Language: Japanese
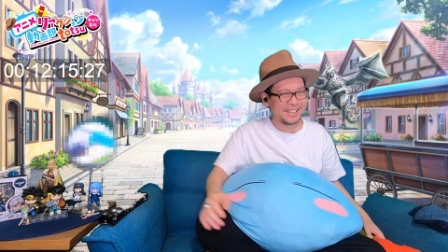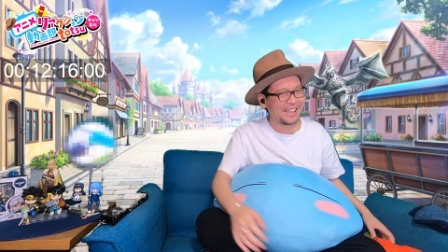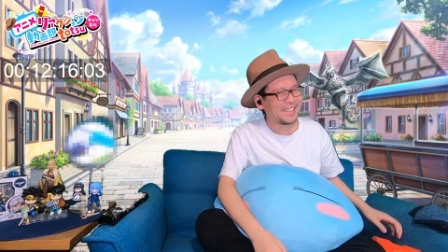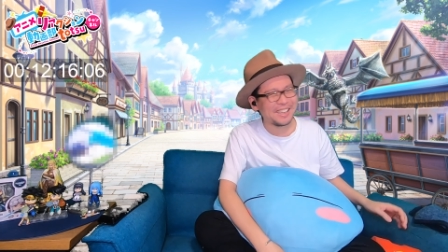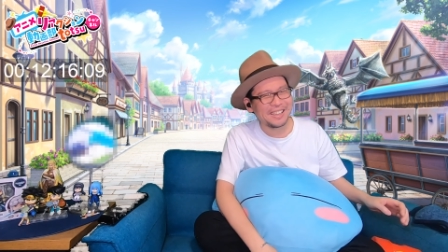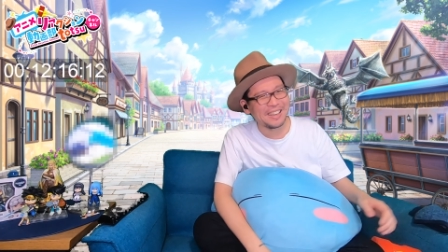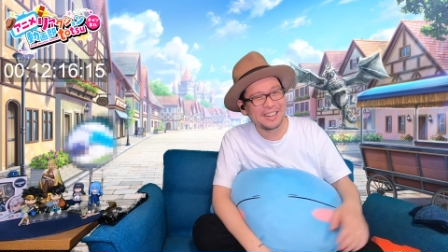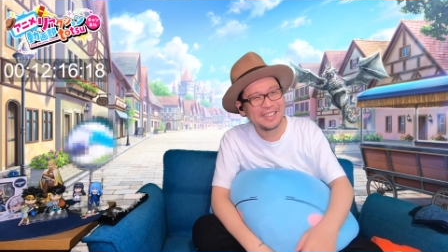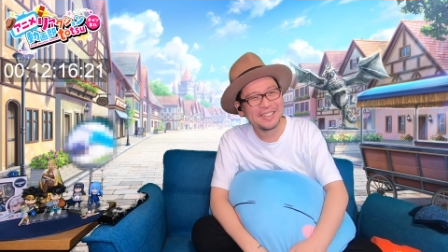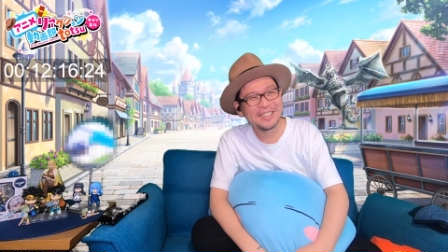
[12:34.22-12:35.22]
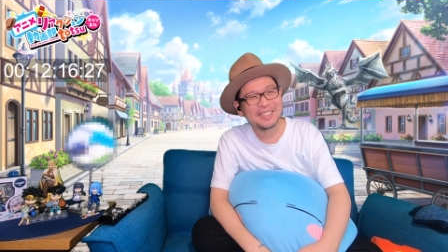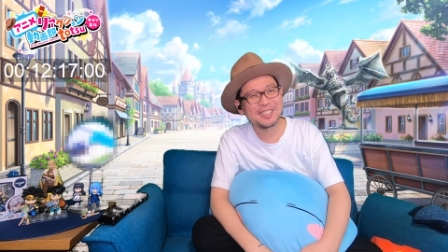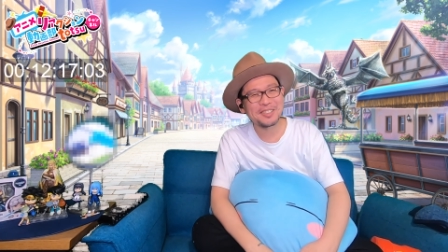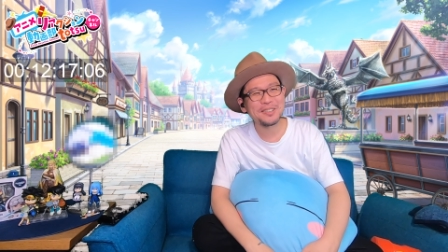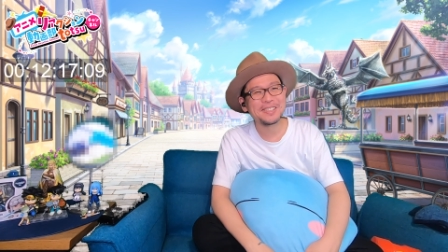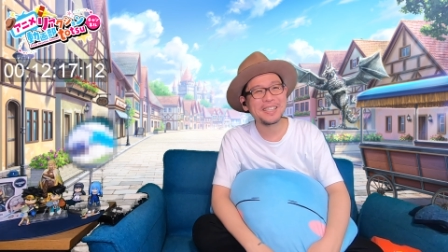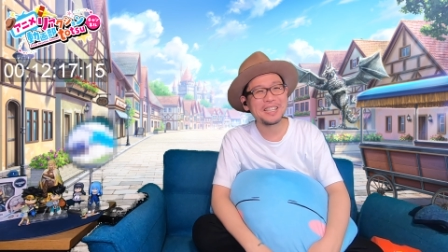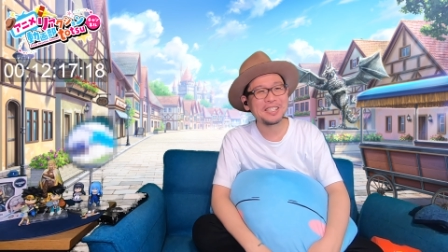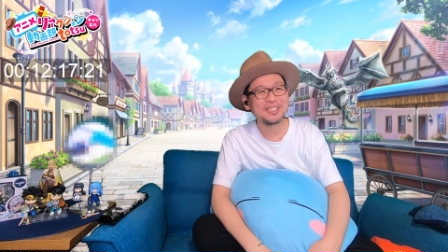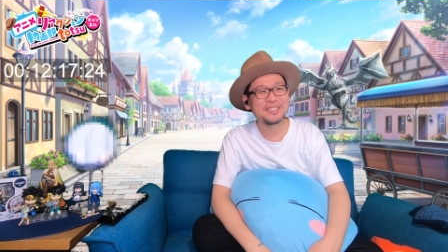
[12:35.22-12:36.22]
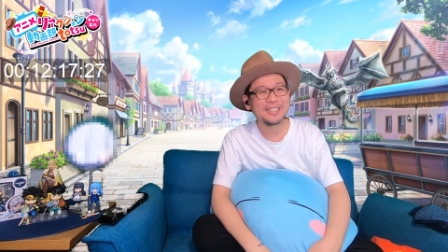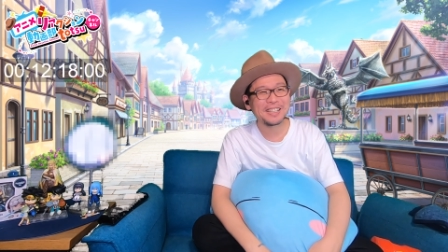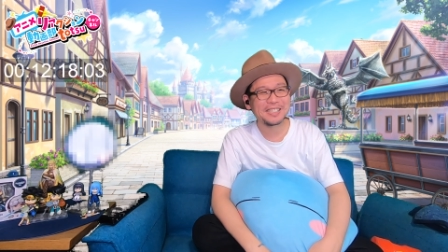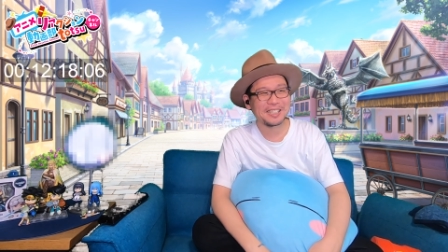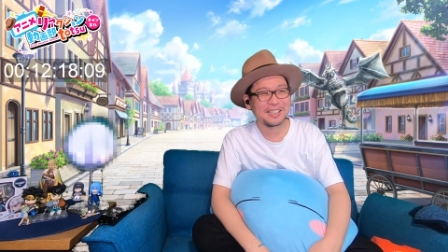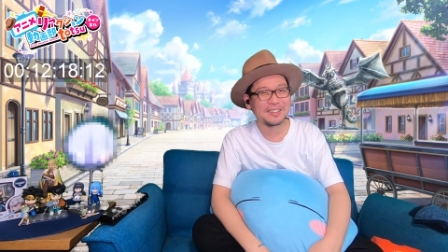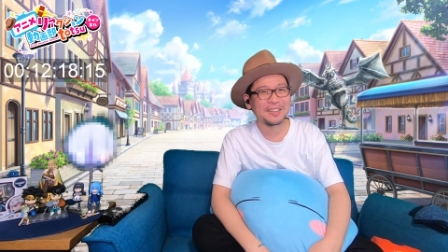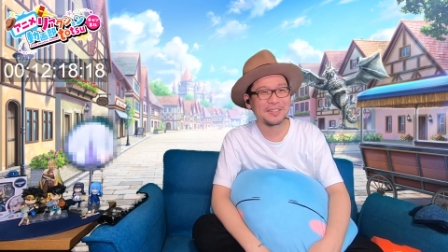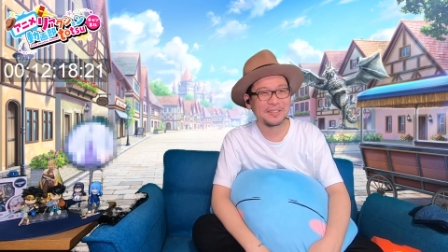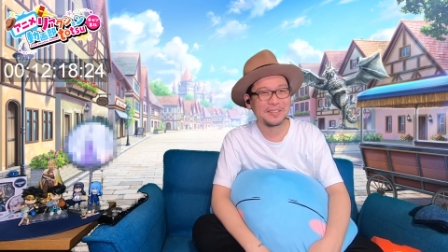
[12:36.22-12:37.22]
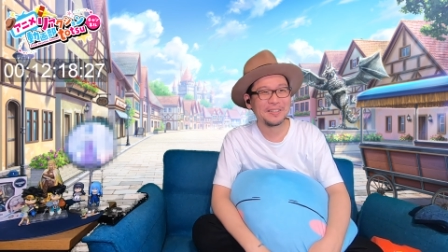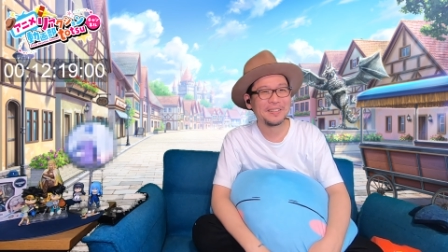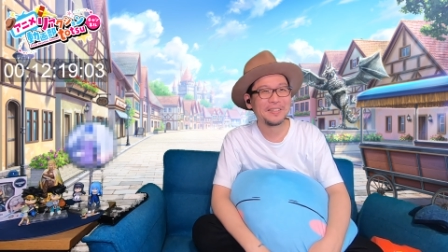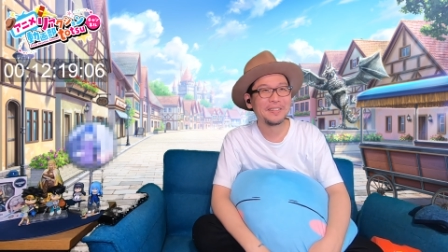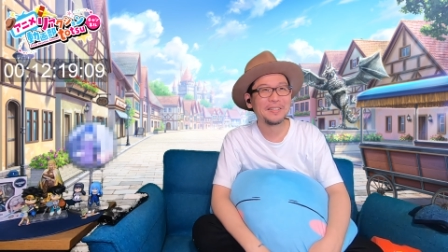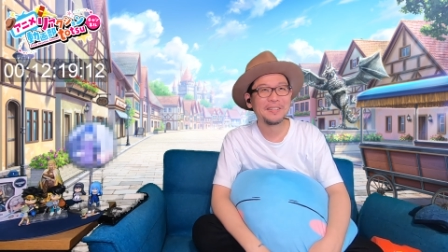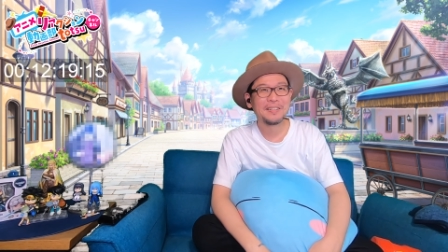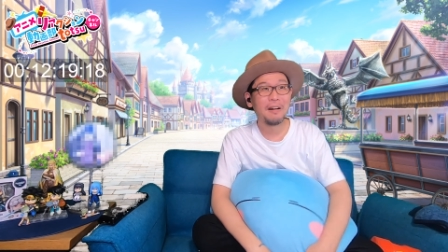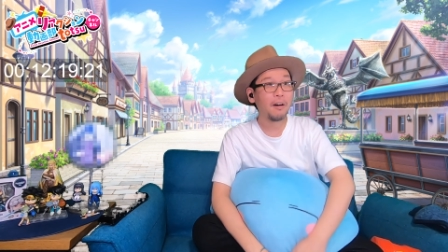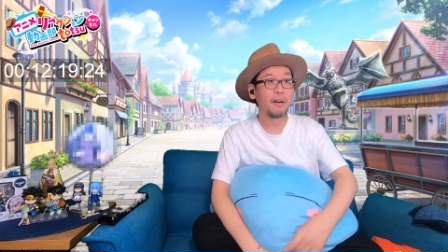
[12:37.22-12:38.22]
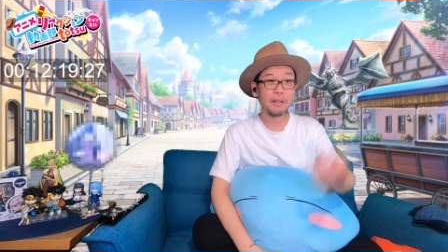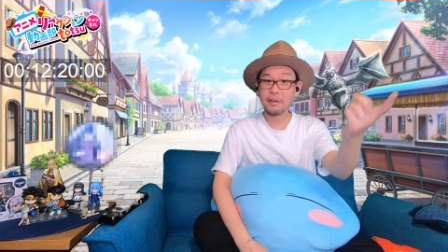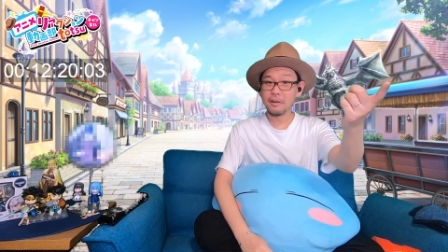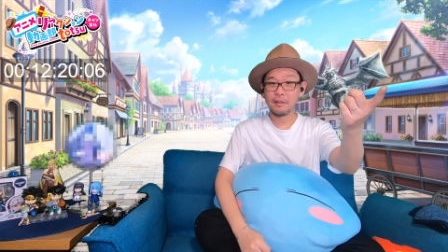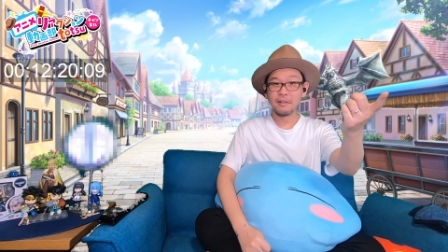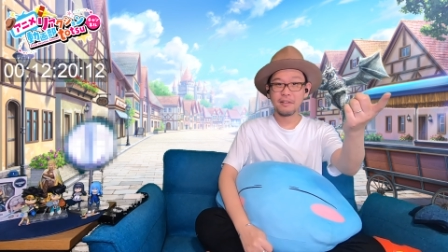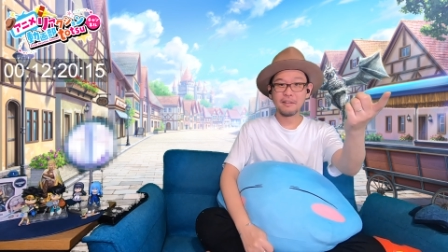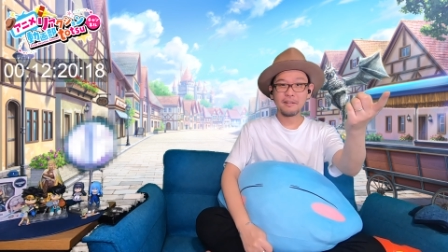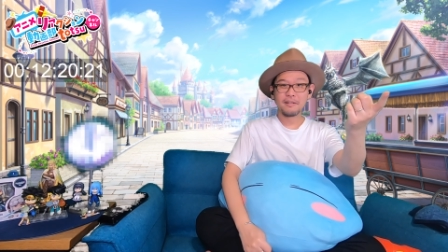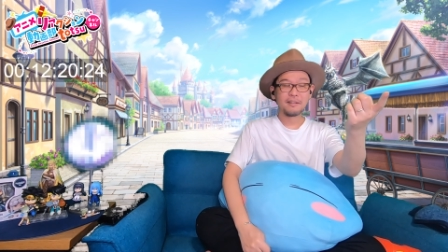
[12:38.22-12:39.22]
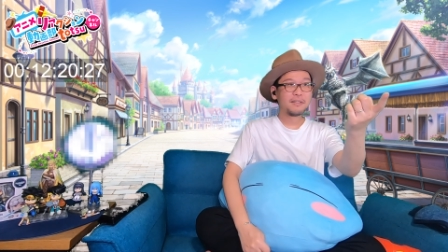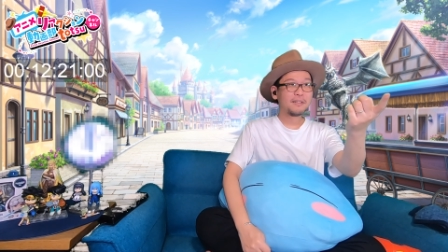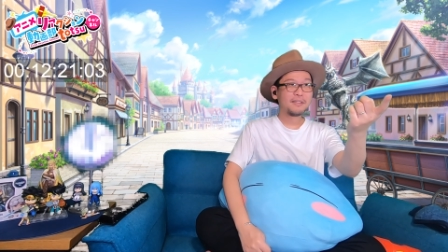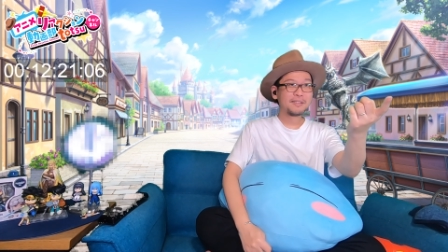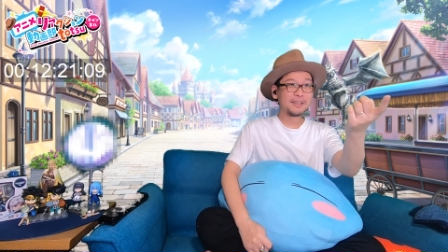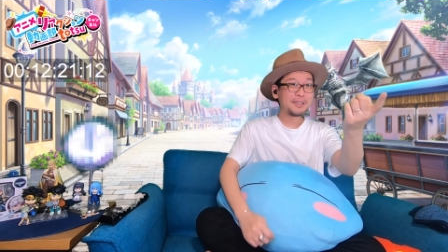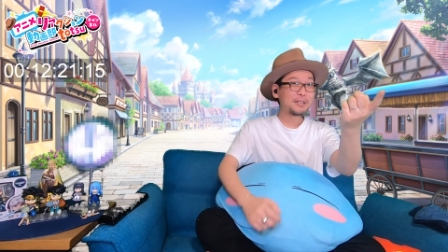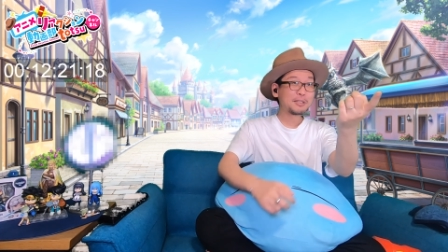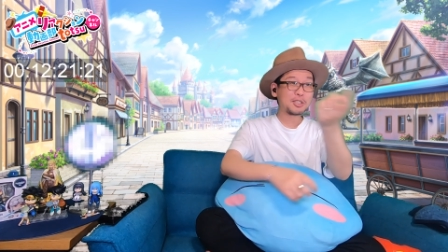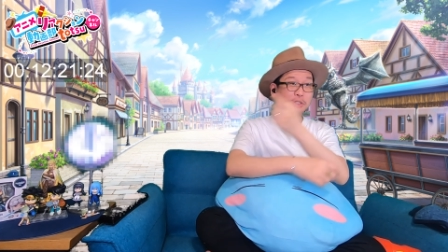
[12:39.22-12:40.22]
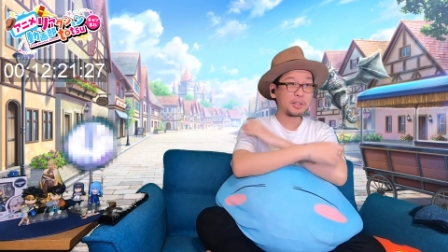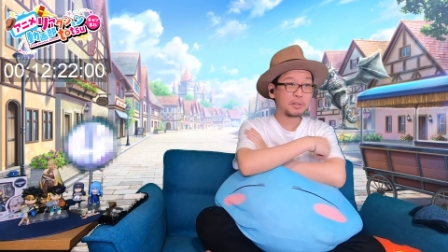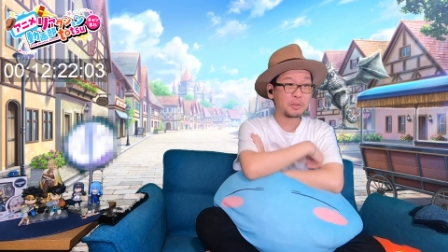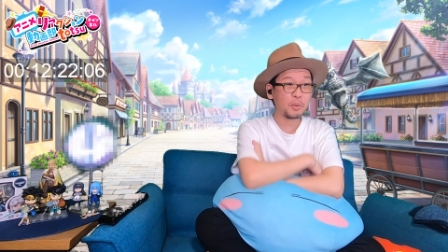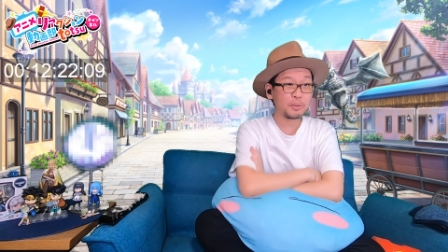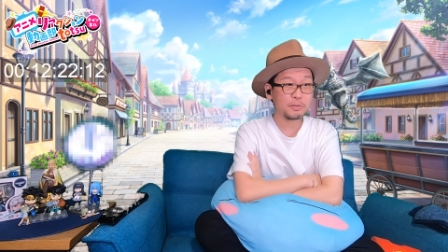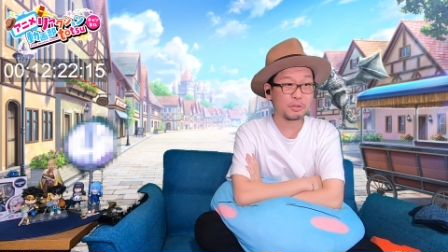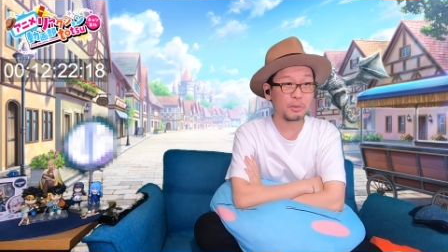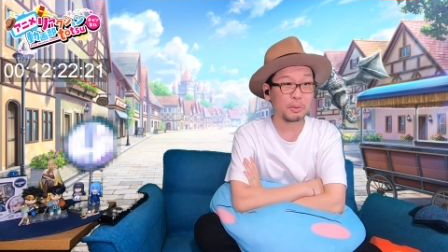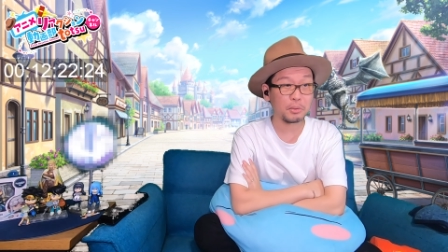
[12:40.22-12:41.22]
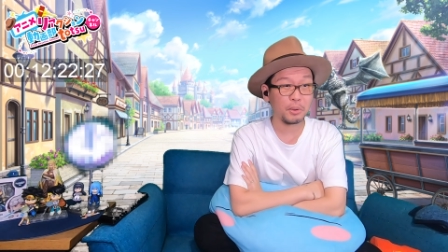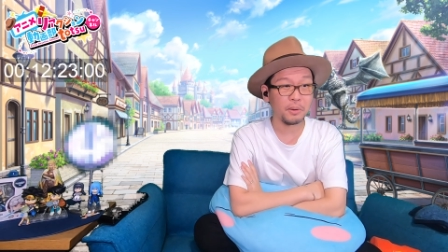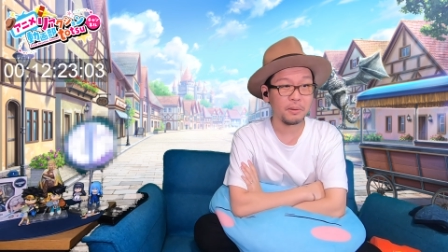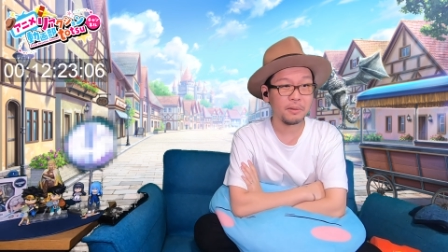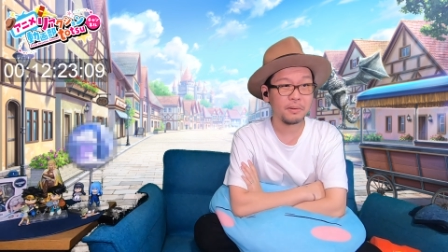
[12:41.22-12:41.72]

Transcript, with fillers: いやいやいや、すごい青春になっちゃってるけど。あ、はい。いや、いるし、てかどういう状況